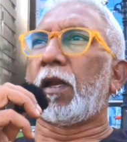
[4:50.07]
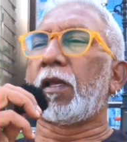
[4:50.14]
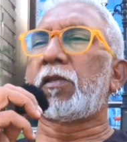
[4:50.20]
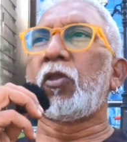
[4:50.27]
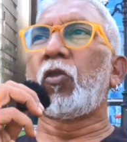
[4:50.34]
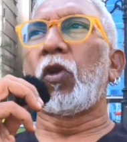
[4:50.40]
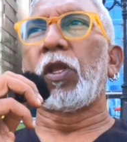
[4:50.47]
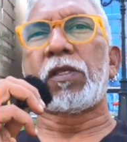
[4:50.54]

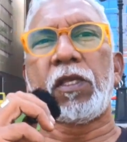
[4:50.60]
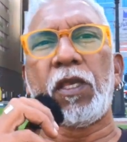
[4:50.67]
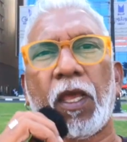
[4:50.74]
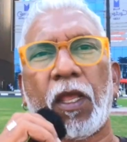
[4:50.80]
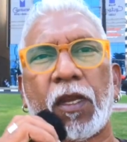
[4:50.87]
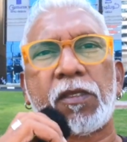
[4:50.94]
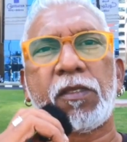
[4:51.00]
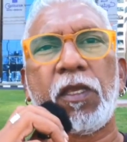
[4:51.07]
रस्सी तो रस्सी
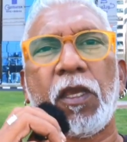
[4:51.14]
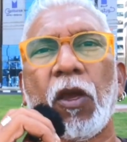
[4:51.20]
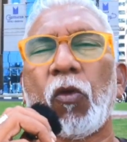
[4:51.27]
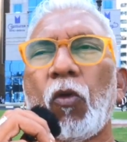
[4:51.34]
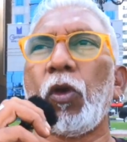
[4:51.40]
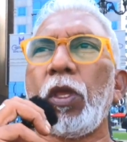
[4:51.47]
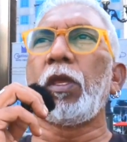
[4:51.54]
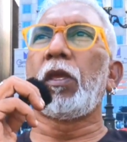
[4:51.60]
है रस्सी का
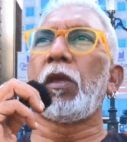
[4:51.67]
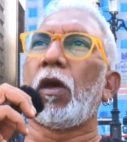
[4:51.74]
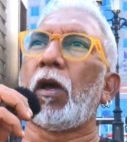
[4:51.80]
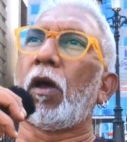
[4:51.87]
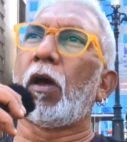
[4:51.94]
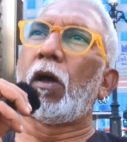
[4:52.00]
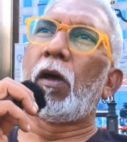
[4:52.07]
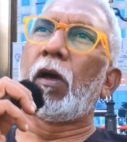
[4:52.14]
कोई आ,